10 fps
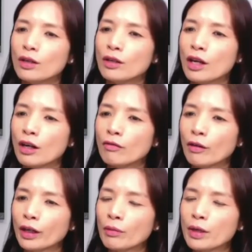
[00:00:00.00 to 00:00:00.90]
nhờ
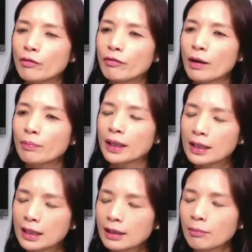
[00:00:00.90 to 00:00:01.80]
vào các biện pháp
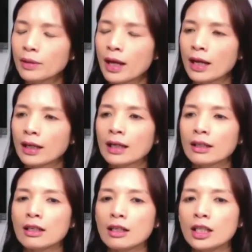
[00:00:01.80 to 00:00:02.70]
cách ly tập thể
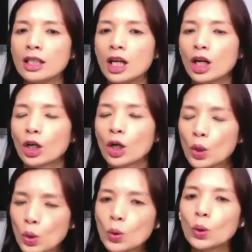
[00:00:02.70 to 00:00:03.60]
các nơi có
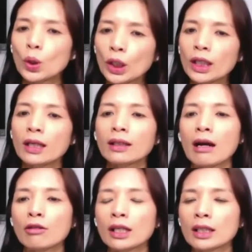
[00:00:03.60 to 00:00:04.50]
nguồn có thể
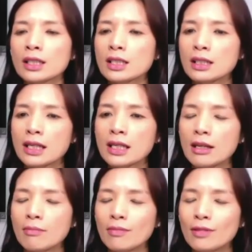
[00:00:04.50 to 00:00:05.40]
tạo ra cái sự lây
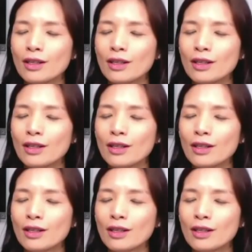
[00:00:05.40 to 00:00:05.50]
nhiễm.